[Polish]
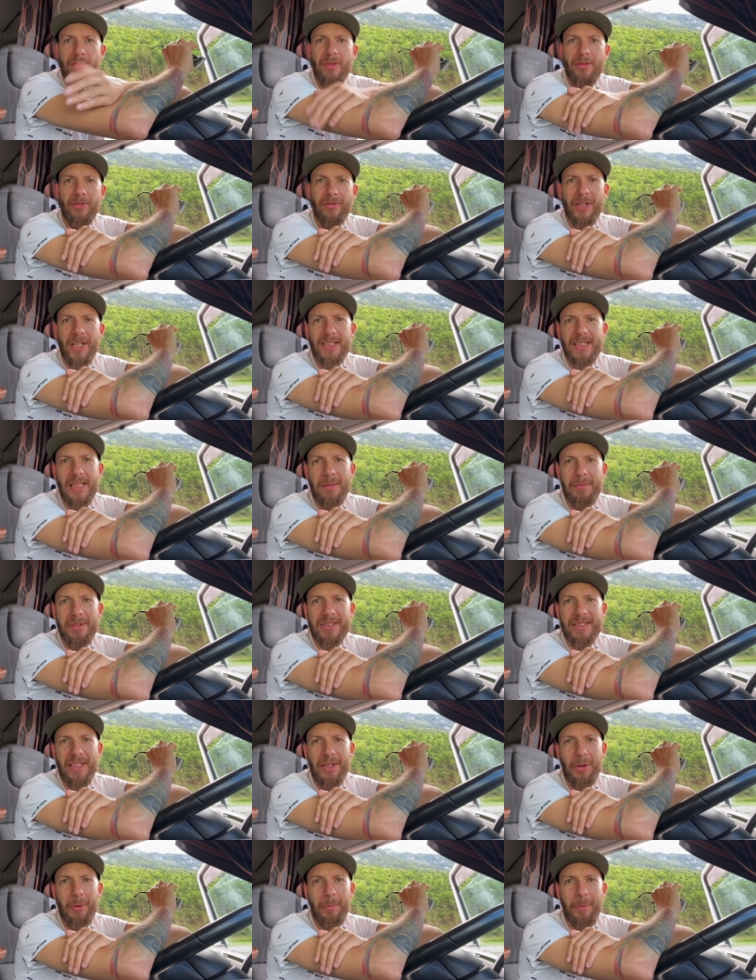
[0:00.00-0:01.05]
Wracamy z
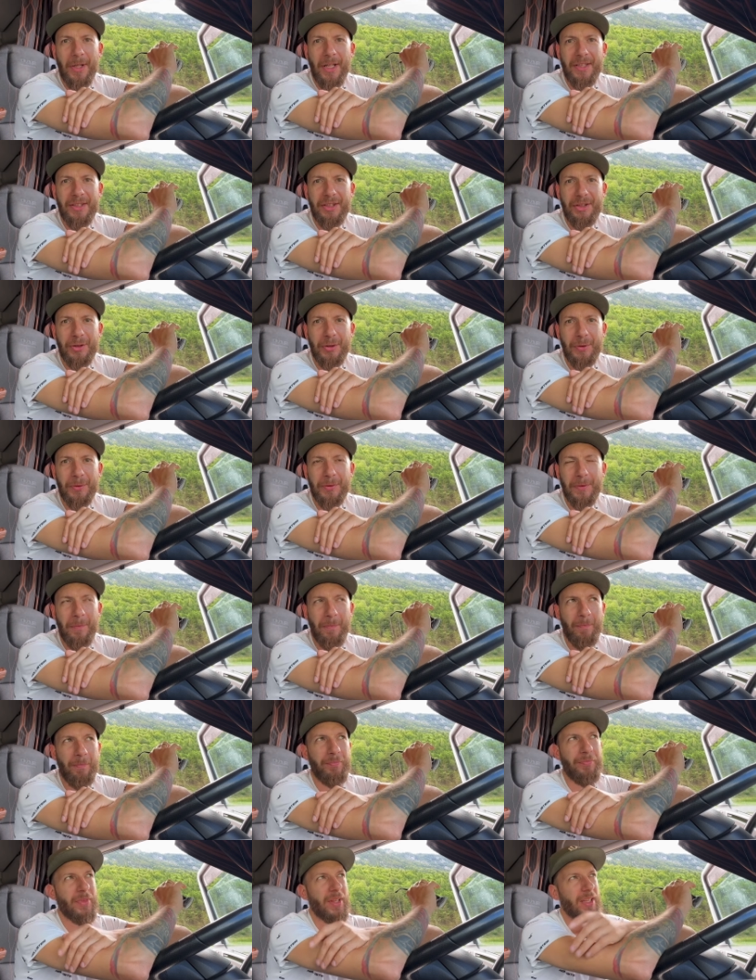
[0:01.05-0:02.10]
serii poradników.
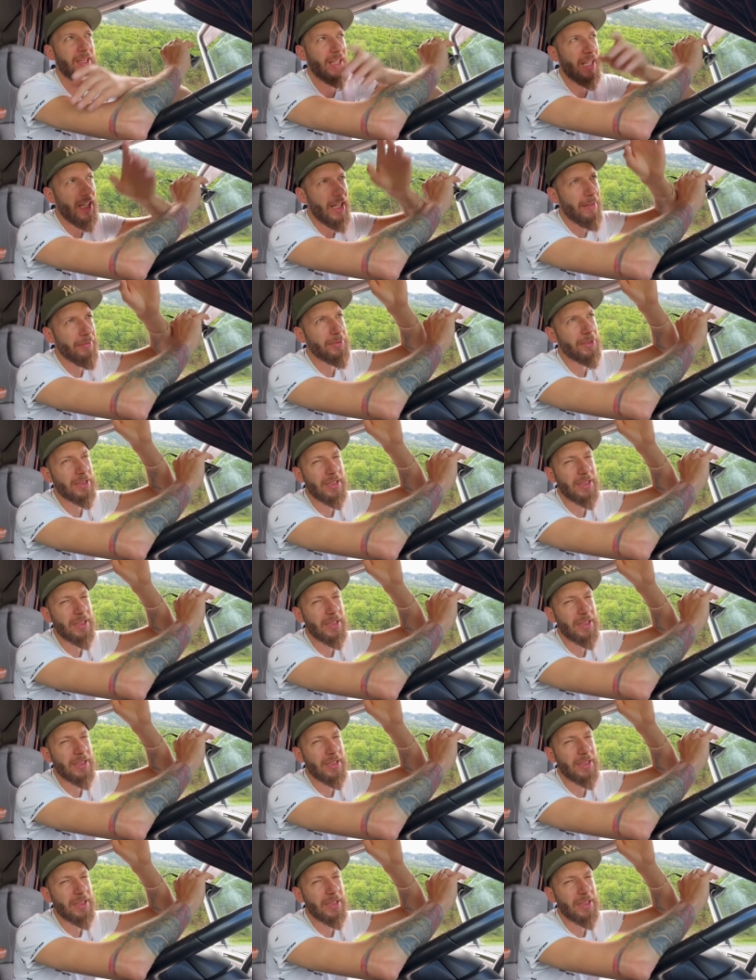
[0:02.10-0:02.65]
Dawno,